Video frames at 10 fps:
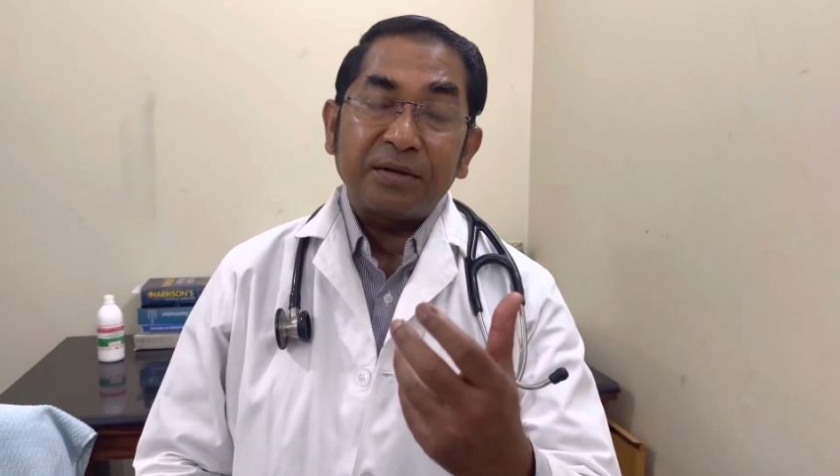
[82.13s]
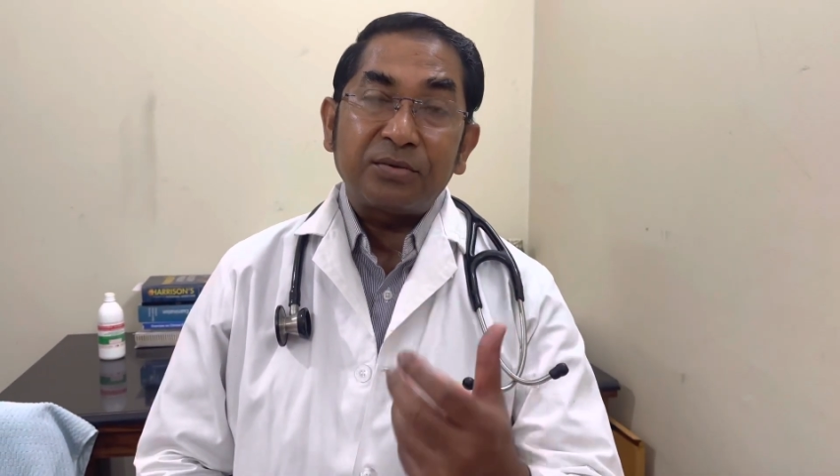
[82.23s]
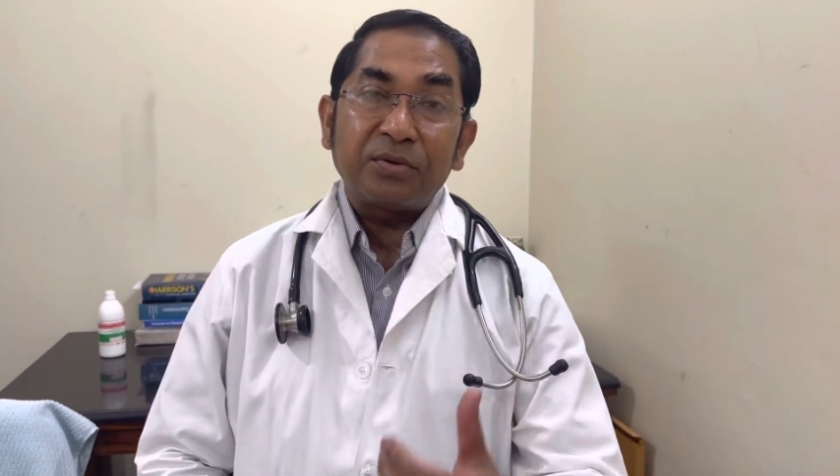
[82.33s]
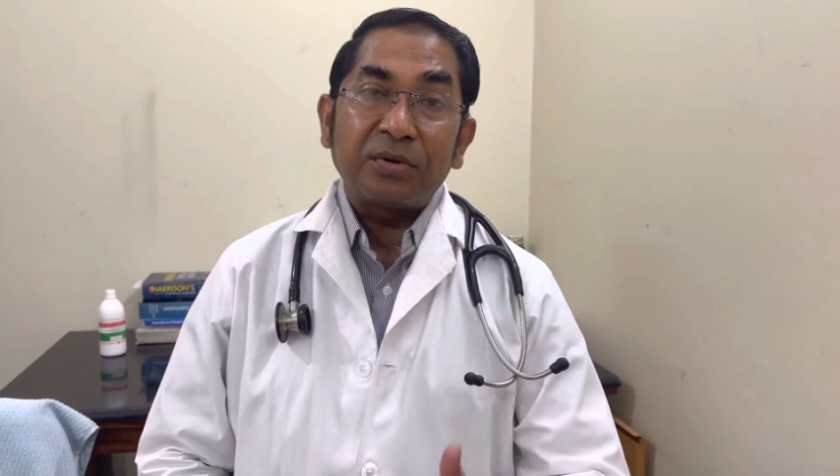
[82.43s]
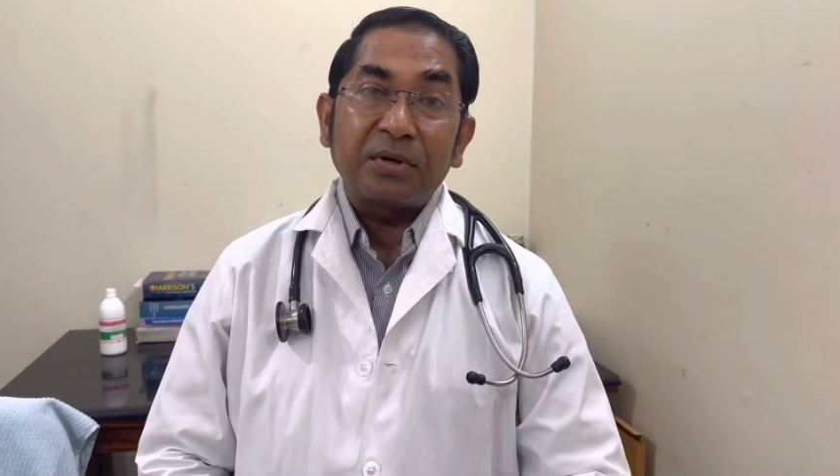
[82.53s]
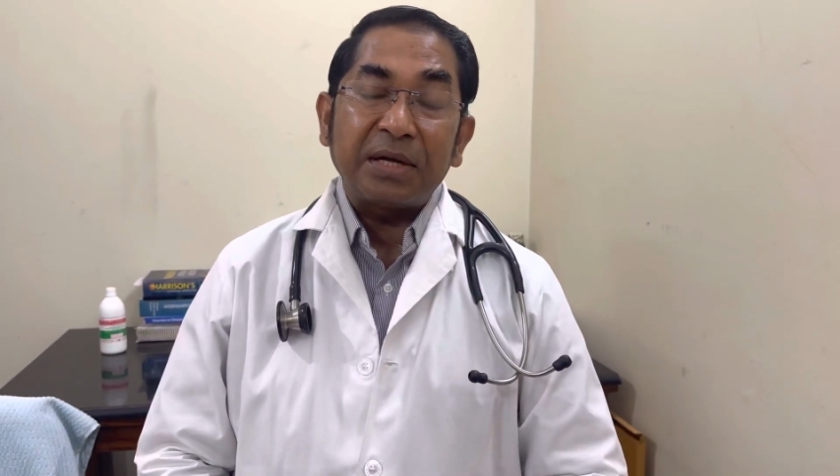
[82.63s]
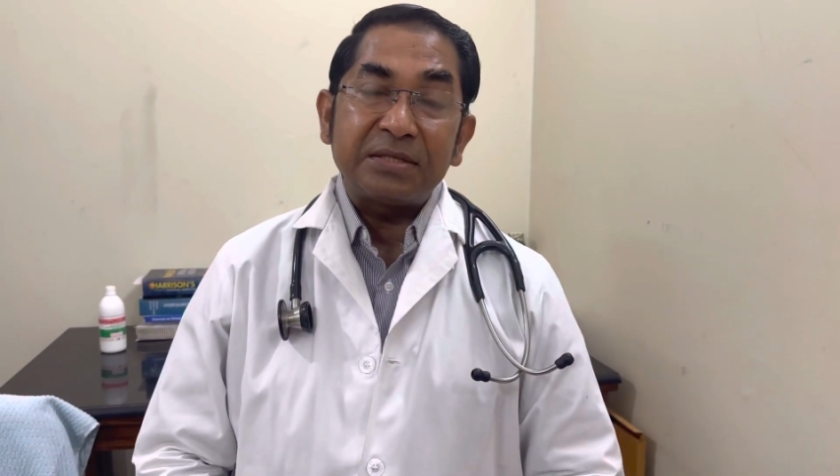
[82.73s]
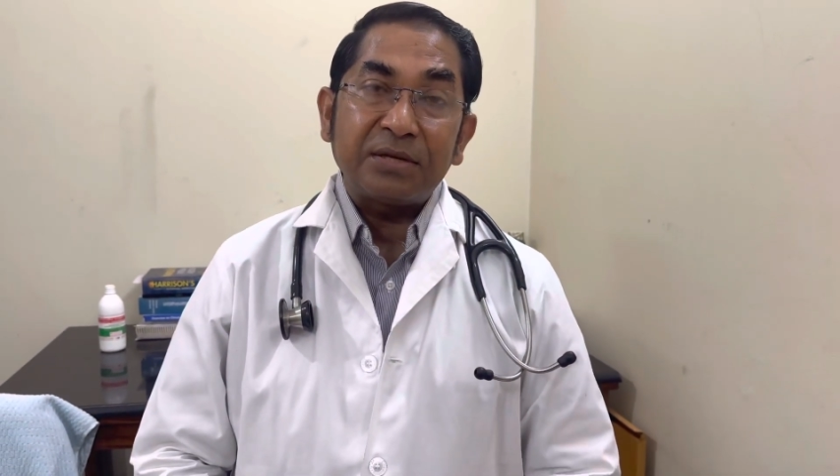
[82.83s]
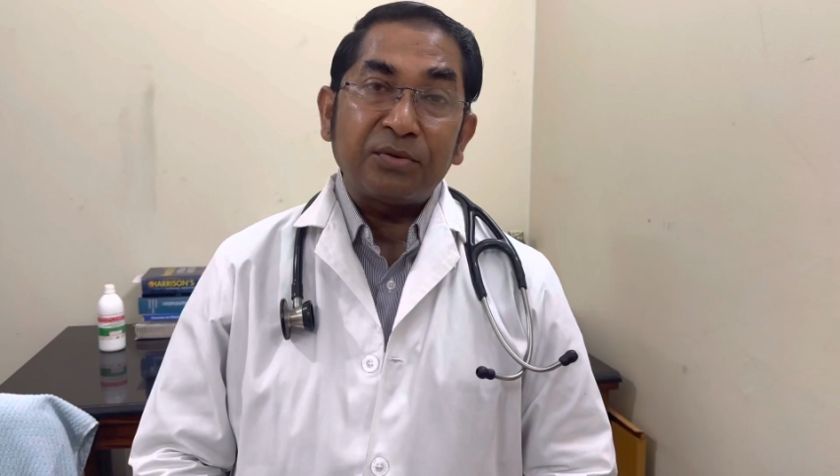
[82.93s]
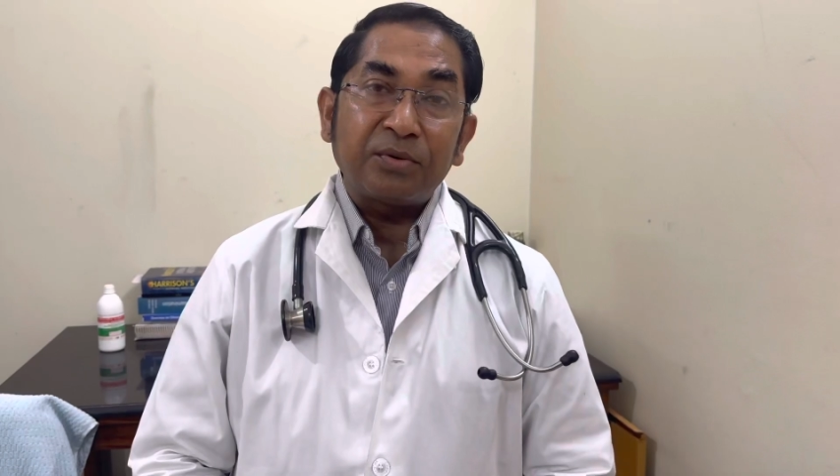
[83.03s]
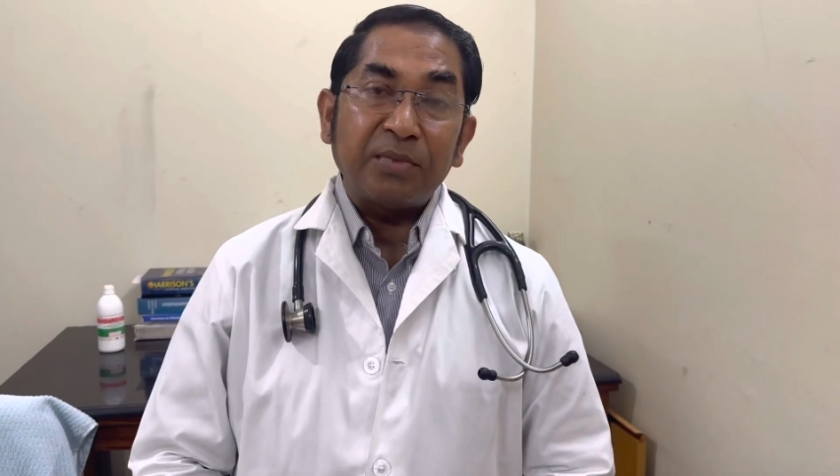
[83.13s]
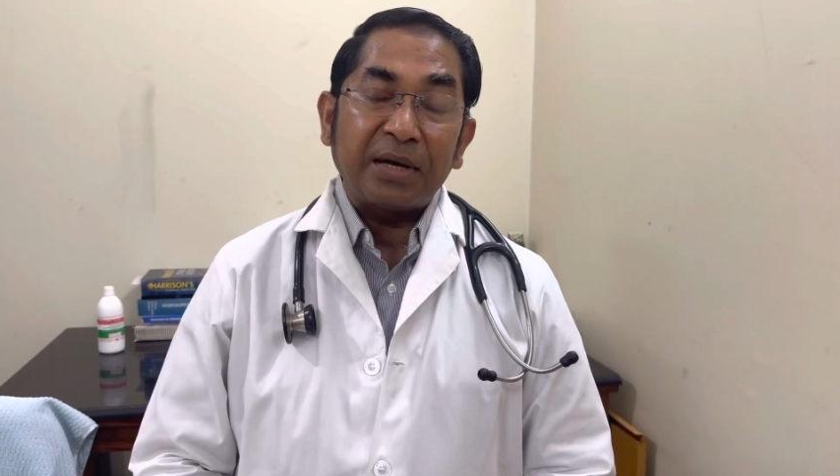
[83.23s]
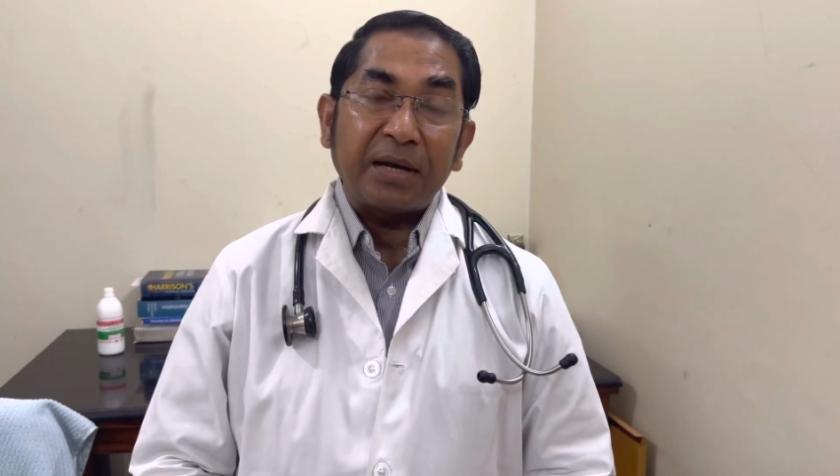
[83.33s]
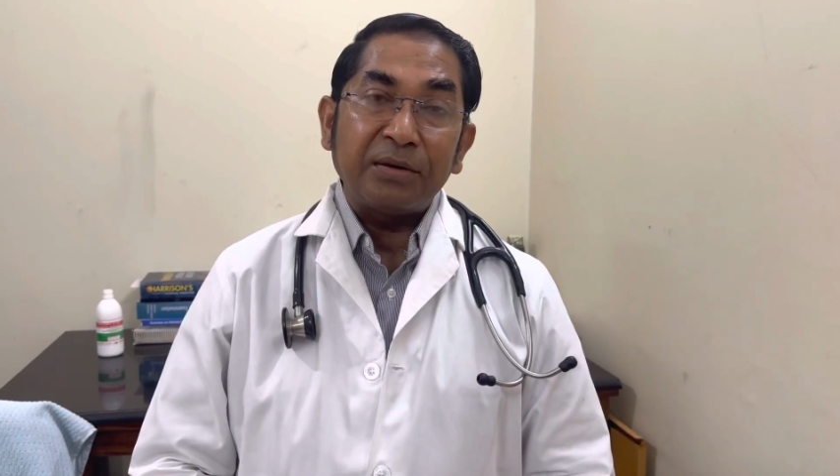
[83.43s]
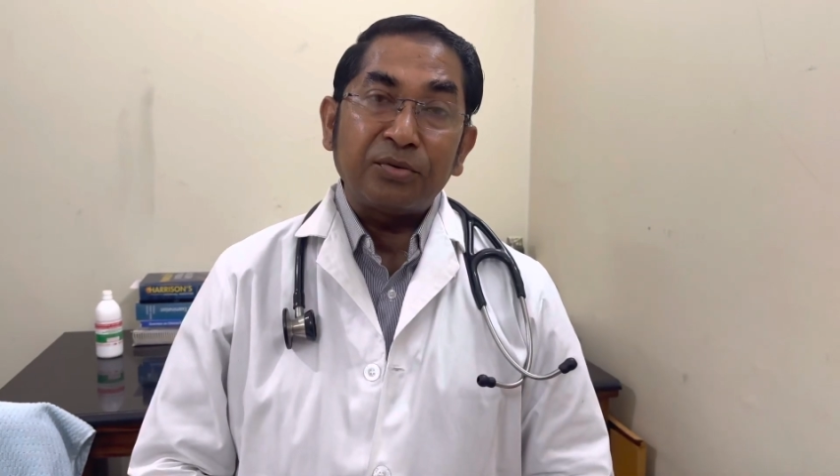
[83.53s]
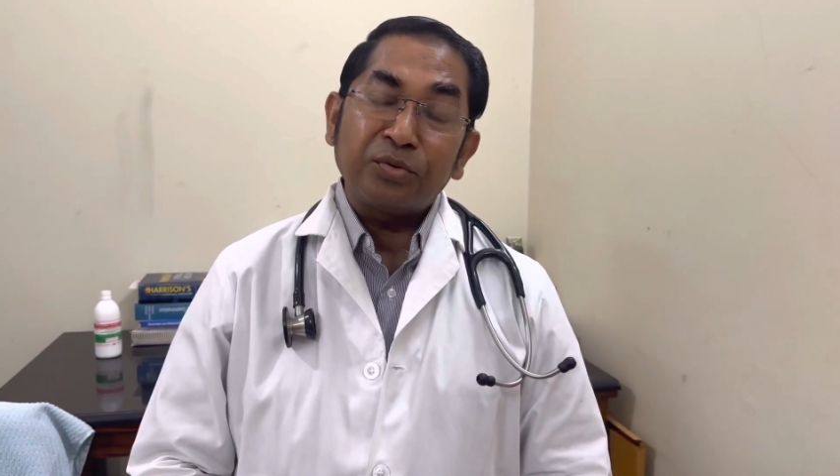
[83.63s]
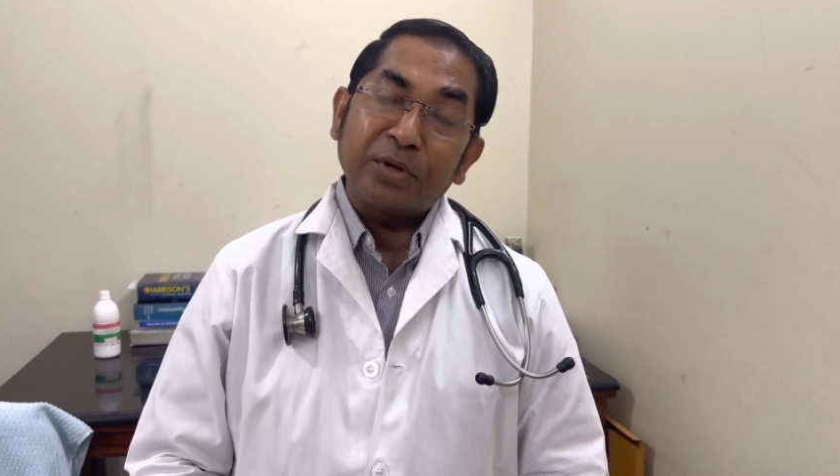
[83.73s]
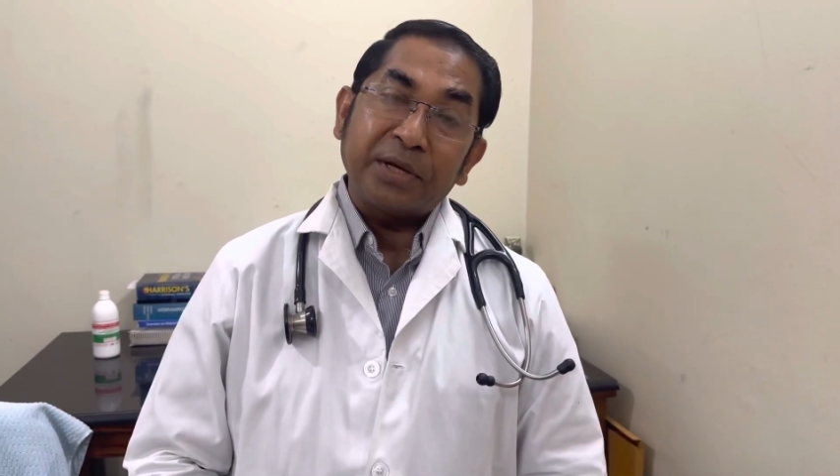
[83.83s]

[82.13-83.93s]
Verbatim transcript: একটু কালচে রং বা কালো রং